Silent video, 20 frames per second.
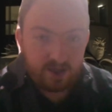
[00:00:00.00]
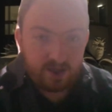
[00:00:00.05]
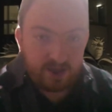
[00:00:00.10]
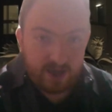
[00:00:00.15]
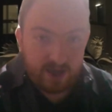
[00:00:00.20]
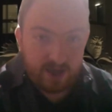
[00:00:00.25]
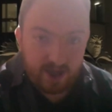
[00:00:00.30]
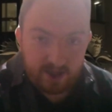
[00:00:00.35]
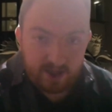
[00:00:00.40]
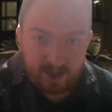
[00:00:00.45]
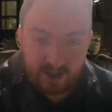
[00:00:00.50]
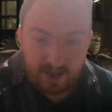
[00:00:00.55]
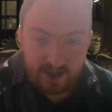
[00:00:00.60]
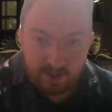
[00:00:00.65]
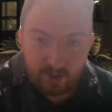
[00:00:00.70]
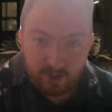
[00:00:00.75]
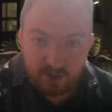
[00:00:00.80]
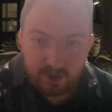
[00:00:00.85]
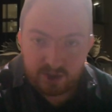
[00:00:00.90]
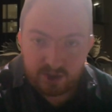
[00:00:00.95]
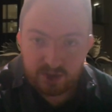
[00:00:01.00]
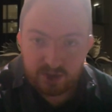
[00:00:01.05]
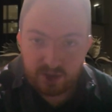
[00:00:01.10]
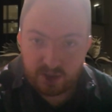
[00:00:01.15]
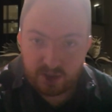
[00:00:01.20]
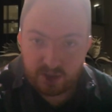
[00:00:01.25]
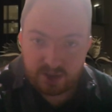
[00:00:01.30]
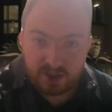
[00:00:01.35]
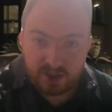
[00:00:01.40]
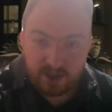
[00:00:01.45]
Ya tenemos
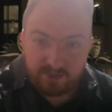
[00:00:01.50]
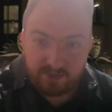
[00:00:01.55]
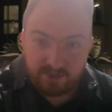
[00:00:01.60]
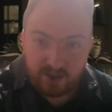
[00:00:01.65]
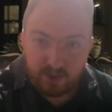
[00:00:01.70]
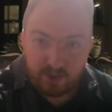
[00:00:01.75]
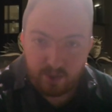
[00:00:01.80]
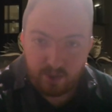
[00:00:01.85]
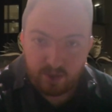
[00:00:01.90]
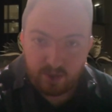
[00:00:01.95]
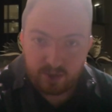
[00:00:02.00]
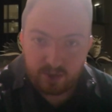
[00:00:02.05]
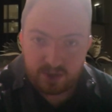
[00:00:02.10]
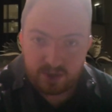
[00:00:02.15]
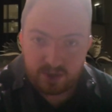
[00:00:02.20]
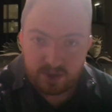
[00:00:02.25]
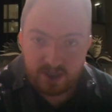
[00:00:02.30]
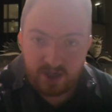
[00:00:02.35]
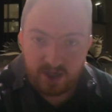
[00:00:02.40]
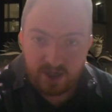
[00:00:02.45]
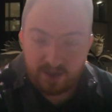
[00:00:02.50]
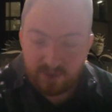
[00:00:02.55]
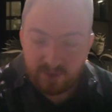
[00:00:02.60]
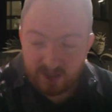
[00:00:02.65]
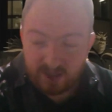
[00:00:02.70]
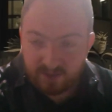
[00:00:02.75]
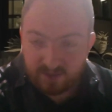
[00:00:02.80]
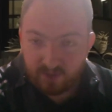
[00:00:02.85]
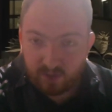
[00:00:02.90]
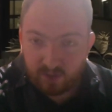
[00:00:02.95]
dos capítulos en la
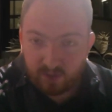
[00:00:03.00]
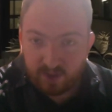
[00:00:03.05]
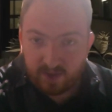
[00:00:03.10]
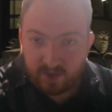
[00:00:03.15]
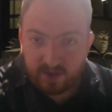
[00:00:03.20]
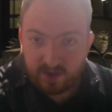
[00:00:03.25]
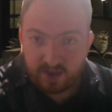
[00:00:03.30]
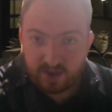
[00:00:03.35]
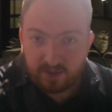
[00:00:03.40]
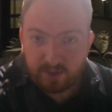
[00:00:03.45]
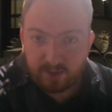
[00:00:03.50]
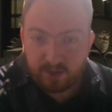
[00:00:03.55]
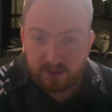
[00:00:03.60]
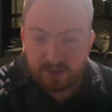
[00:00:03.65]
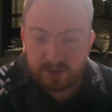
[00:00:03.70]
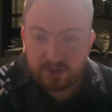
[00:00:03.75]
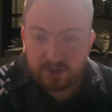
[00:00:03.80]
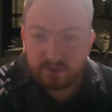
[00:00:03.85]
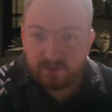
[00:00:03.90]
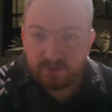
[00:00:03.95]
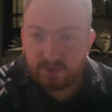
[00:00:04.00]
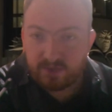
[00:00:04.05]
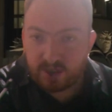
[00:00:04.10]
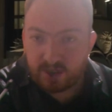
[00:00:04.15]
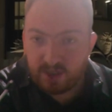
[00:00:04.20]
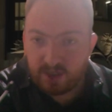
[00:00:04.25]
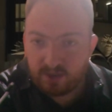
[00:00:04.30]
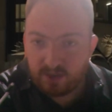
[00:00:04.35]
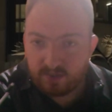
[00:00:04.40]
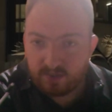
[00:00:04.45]
plataforma de Disney Plus
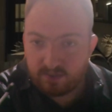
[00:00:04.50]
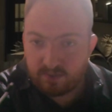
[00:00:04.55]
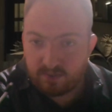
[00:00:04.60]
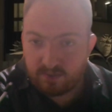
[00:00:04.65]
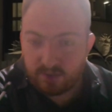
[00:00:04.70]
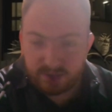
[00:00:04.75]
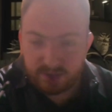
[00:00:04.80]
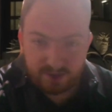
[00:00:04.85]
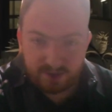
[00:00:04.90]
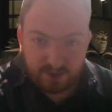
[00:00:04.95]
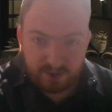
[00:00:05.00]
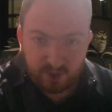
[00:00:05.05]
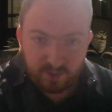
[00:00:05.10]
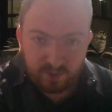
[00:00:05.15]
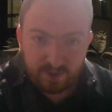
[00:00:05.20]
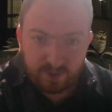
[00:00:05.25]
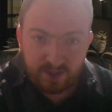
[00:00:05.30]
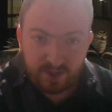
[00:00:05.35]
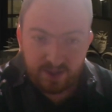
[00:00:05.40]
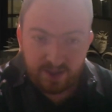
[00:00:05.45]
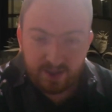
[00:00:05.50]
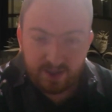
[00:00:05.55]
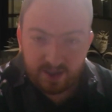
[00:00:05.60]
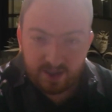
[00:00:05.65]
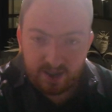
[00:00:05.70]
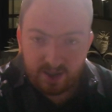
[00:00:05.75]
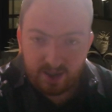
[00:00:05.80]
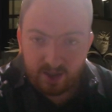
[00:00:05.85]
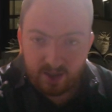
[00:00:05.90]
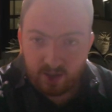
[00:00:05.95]
y no se preocupen,
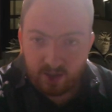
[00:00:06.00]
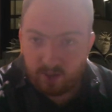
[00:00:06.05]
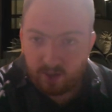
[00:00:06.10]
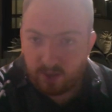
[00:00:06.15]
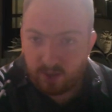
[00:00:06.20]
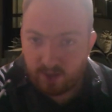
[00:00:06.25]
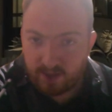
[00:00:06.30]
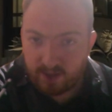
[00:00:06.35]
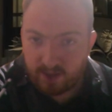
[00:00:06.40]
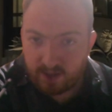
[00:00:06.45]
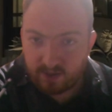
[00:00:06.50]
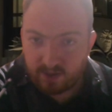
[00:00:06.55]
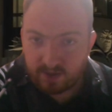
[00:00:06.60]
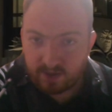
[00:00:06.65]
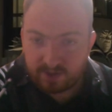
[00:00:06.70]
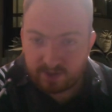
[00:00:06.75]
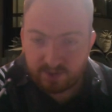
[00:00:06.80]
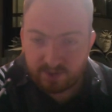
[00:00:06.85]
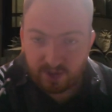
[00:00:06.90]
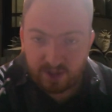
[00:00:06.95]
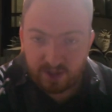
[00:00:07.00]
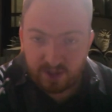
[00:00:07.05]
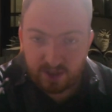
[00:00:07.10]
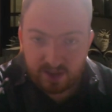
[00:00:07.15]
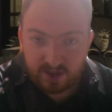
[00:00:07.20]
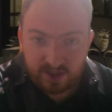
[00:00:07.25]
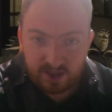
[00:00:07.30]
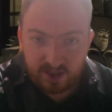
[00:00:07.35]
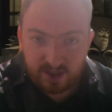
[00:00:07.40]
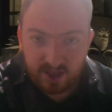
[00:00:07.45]
no voy a hablar con
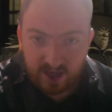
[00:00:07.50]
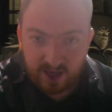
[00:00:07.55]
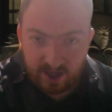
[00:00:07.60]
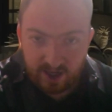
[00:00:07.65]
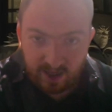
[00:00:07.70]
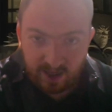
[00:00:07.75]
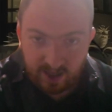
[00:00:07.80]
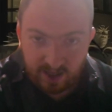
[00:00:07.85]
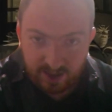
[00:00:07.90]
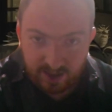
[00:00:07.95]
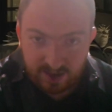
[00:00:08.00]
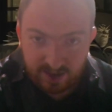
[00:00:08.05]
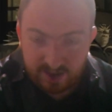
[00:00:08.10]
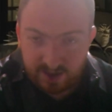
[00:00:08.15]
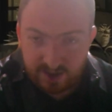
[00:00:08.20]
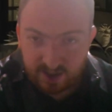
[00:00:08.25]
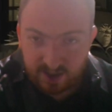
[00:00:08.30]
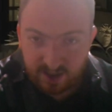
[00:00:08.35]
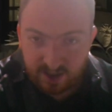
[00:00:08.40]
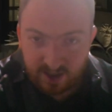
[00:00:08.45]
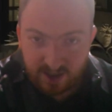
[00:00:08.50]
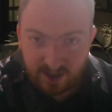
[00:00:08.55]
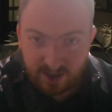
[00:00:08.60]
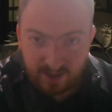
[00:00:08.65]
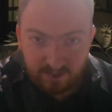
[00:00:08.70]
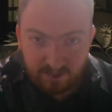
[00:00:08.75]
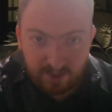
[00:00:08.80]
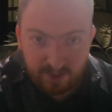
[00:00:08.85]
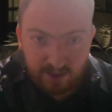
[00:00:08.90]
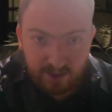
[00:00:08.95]
spoilers en este
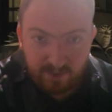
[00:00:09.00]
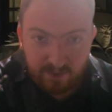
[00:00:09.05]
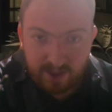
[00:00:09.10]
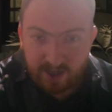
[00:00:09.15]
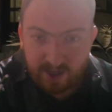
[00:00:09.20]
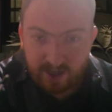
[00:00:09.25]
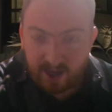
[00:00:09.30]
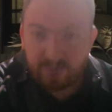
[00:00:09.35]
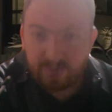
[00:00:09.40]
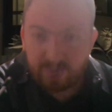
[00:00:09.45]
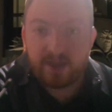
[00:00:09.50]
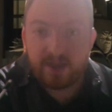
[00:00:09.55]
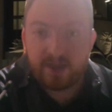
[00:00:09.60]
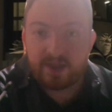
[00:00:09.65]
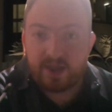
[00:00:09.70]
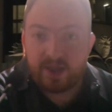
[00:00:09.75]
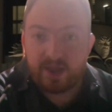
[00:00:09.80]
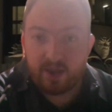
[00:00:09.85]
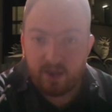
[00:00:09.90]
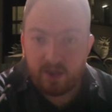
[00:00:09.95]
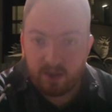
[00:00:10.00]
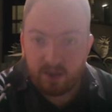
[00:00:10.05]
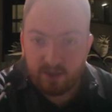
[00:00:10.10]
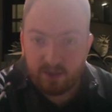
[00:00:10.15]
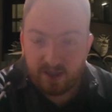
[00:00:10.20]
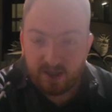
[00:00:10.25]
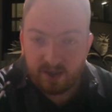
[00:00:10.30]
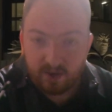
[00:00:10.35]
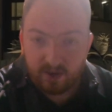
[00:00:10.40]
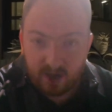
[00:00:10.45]
primer apartado del
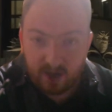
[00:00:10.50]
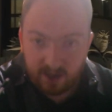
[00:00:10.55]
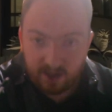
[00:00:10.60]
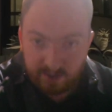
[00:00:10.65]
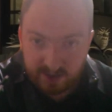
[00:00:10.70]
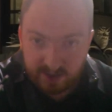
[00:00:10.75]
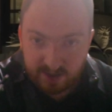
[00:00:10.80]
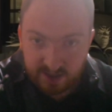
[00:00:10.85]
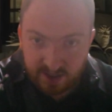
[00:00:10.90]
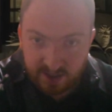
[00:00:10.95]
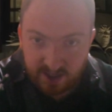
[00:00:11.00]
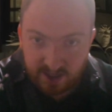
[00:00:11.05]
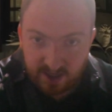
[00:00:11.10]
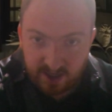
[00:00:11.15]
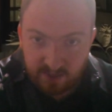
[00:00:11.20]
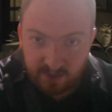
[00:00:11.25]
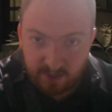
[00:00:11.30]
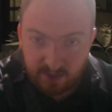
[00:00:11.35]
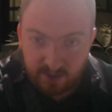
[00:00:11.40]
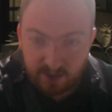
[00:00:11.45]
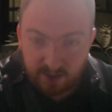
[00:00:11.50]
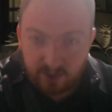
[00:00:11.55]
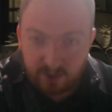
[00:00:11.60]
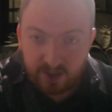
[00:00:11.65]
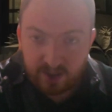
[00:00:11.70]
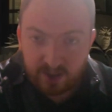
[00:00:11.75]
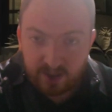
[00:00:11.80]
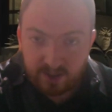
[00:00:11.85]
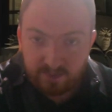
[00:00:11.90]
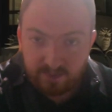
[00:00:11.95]
video. Avisaré en el
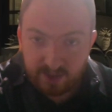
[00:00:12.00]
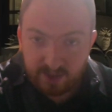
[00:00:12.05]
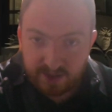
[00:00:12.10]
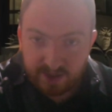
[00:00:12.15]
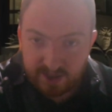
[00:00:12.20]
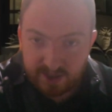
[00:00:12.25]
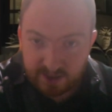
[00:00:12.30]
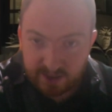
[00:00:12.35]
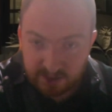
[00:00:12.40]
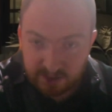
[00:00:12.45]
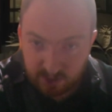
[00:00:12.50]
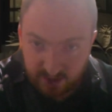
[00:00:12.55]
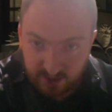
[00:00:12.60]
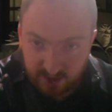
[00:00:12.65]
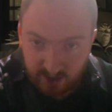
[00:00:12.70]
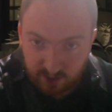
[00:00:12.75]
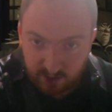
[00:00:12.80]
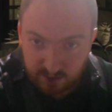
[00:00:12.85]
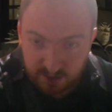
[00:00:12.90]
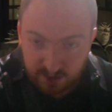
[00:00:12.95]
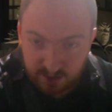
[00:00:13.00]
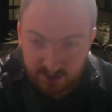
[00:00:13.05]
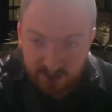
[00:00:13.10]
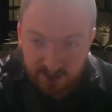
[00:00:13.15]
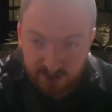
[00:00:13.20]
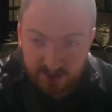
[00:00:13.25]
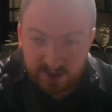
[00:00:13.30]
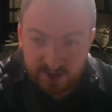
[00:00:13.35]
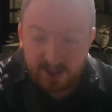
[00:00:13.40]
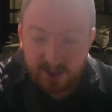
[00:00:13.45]
momento en el que empiece a soltar
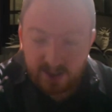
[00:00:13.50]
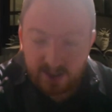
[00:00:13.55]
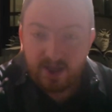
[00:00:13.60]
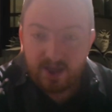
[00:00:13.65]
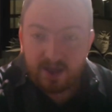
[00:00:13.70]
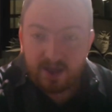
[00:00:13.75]
cositas,